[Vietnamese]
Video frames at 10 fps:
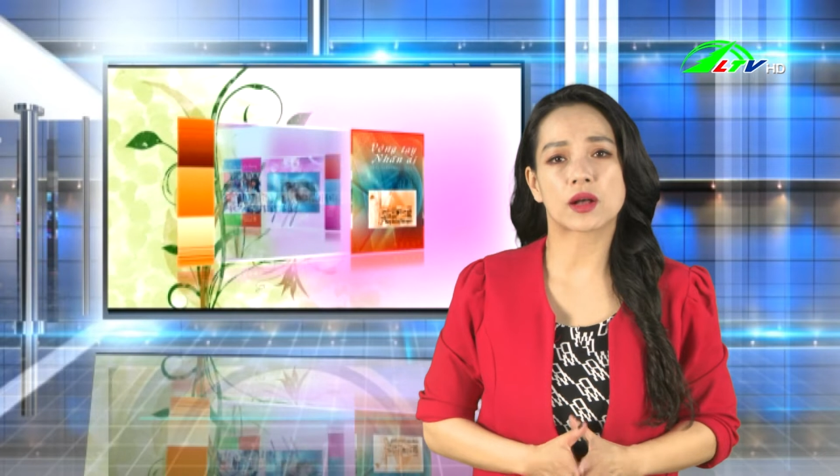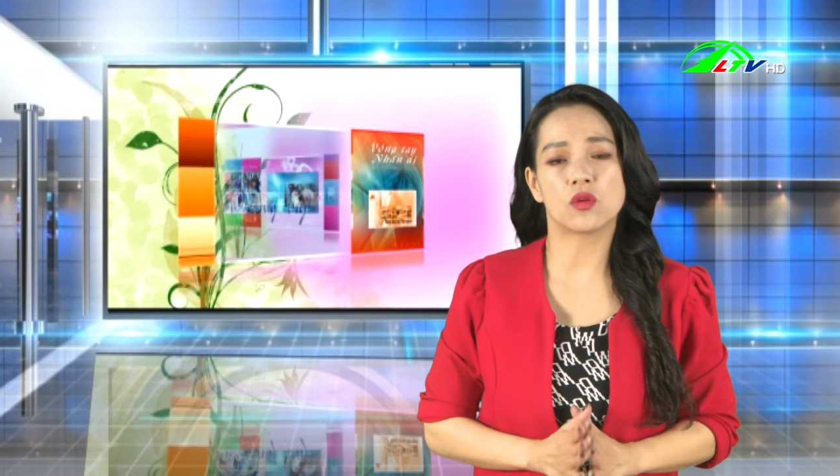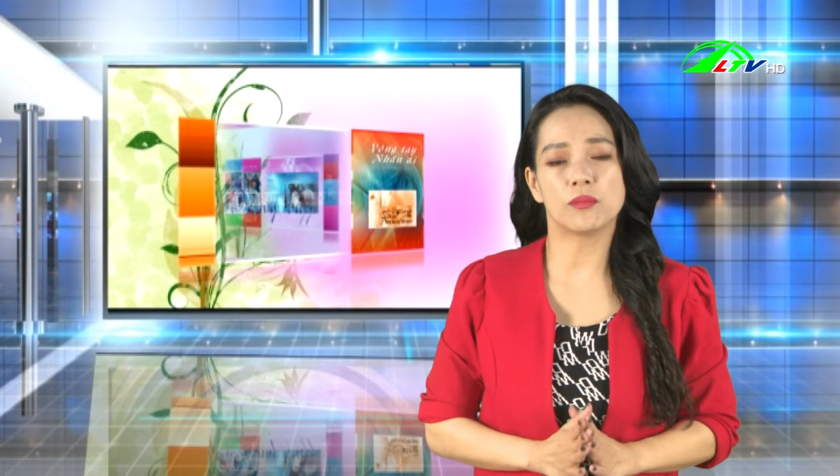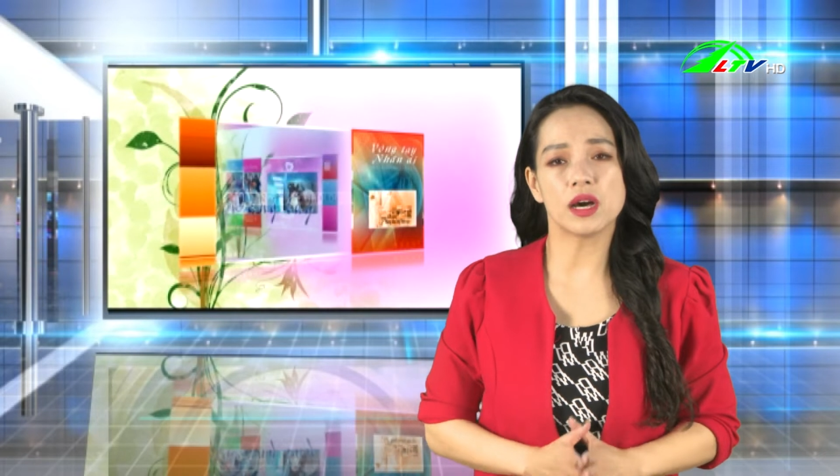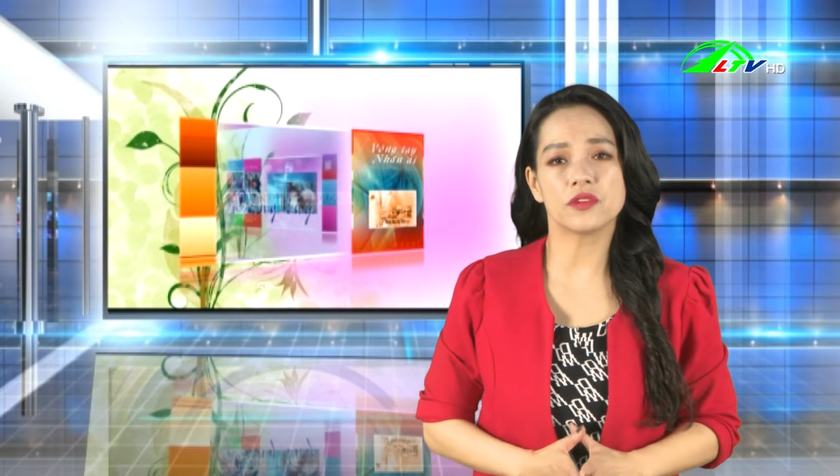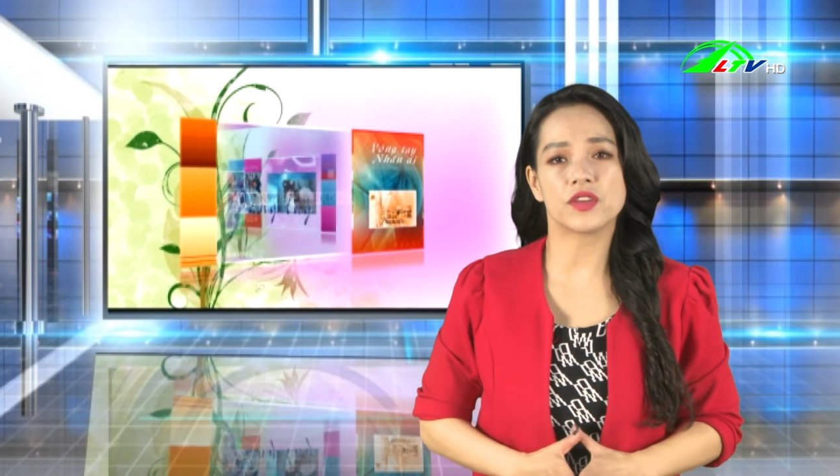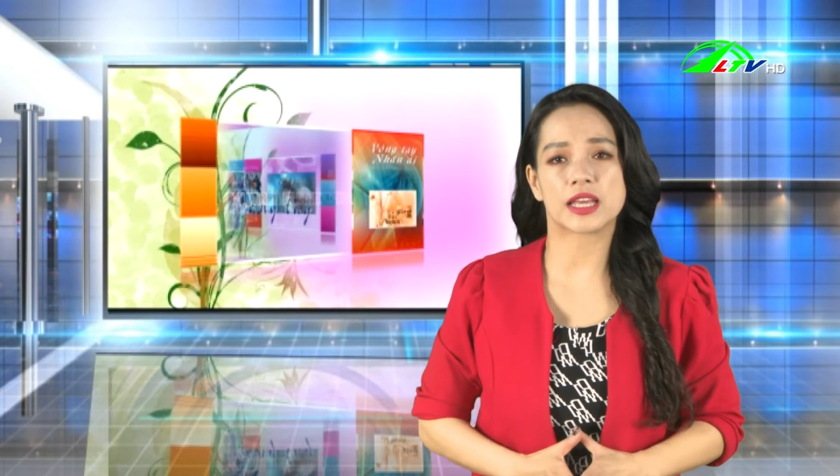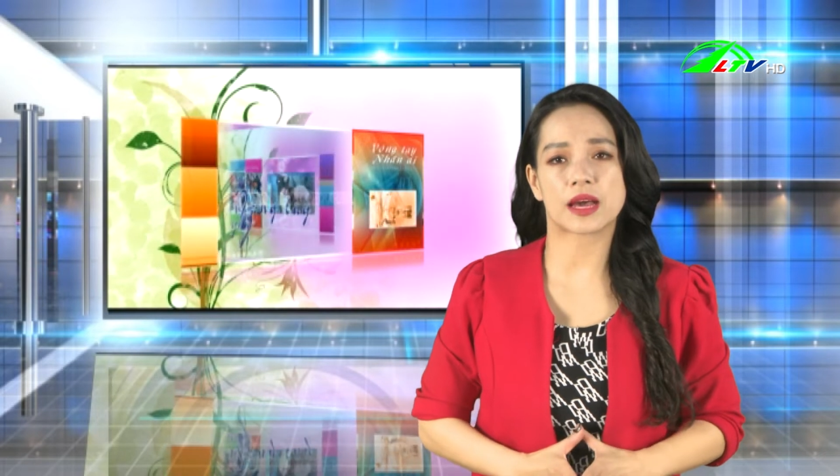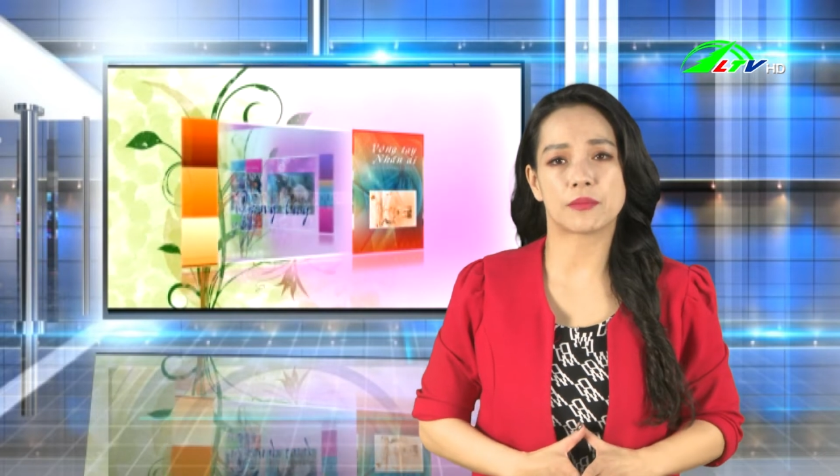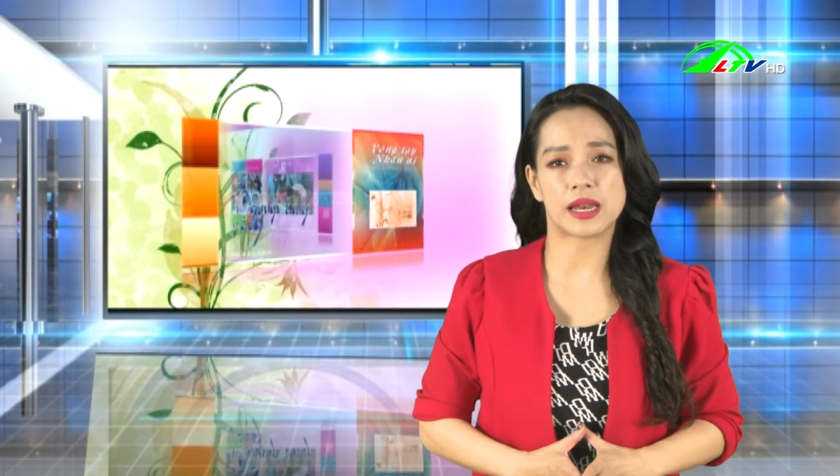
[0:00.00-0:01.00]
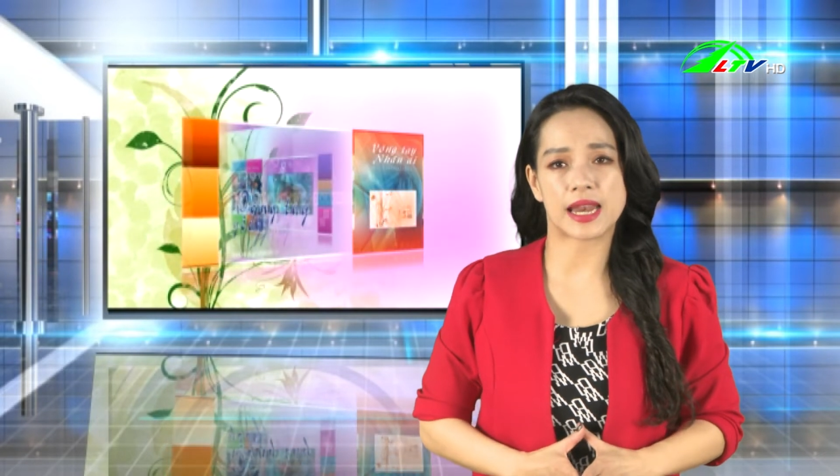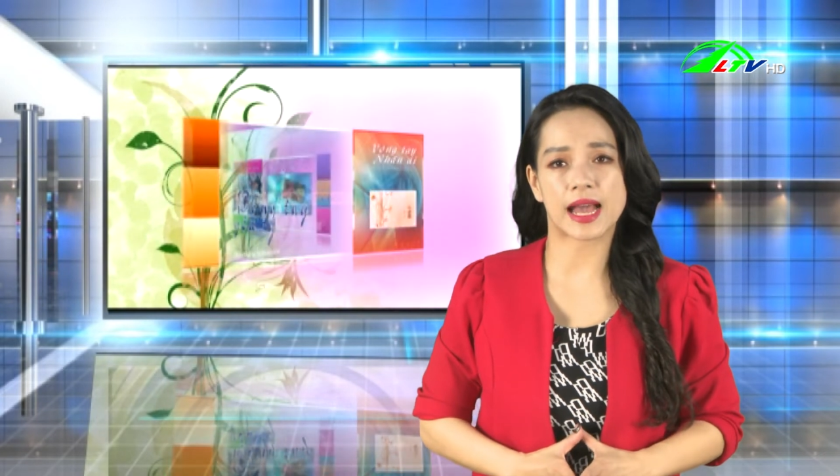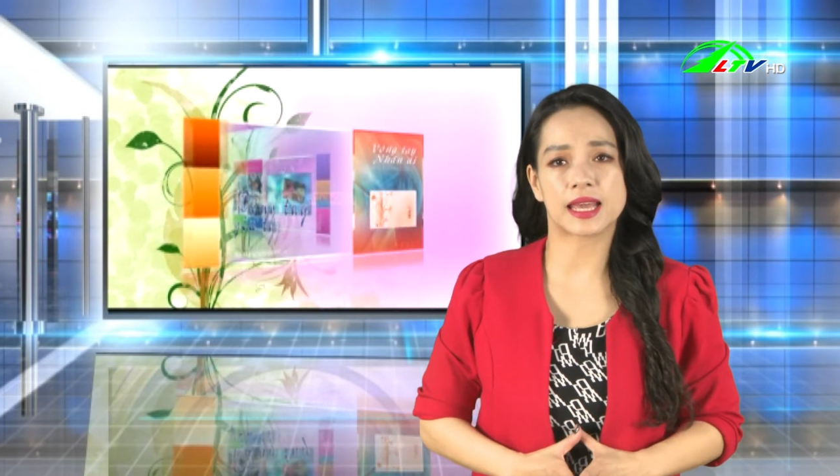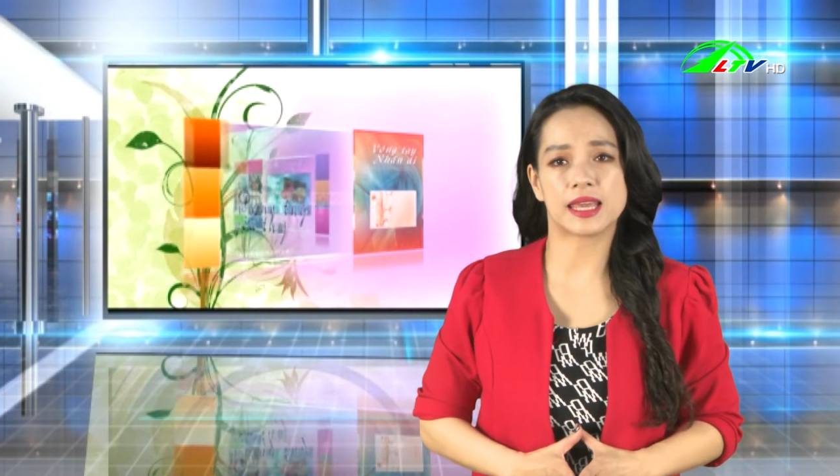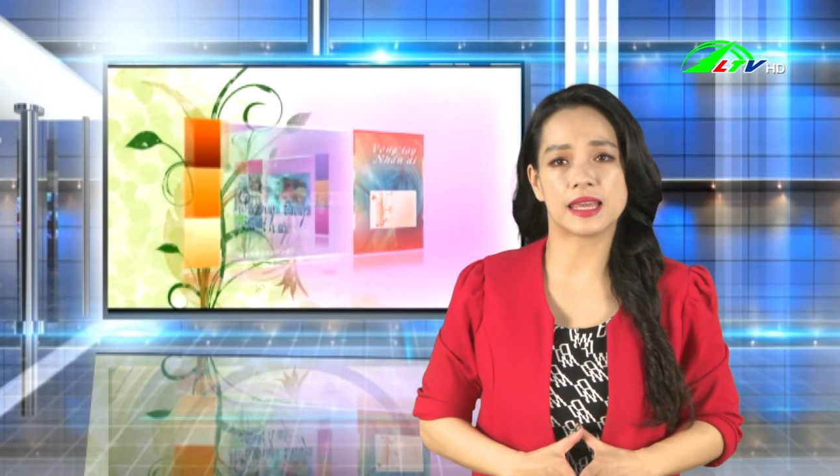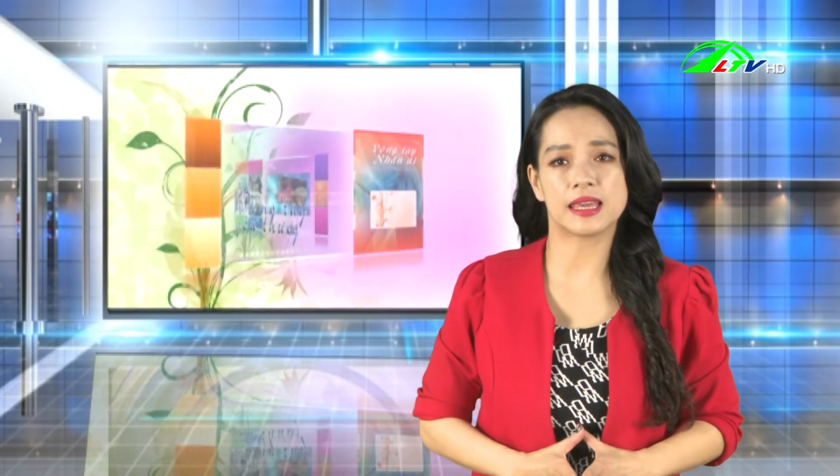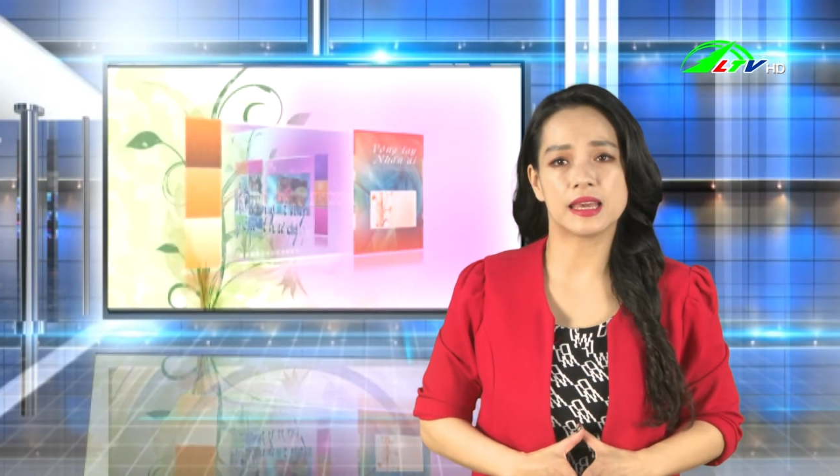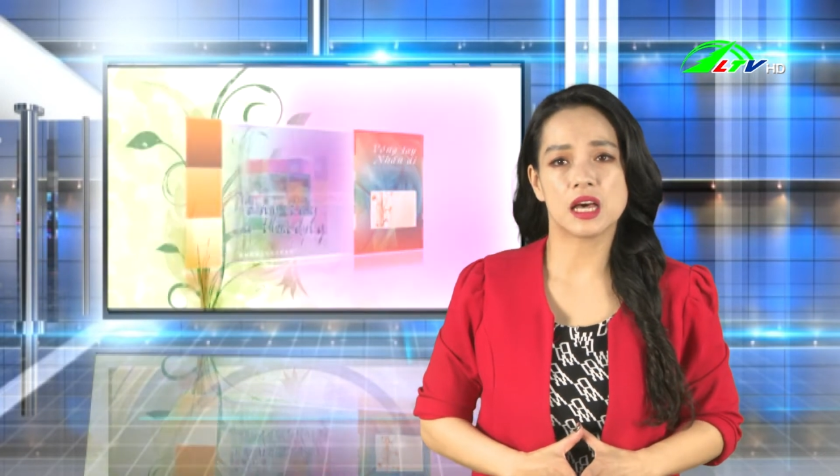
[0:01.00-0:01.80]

con mất vì căn bệnh nan y.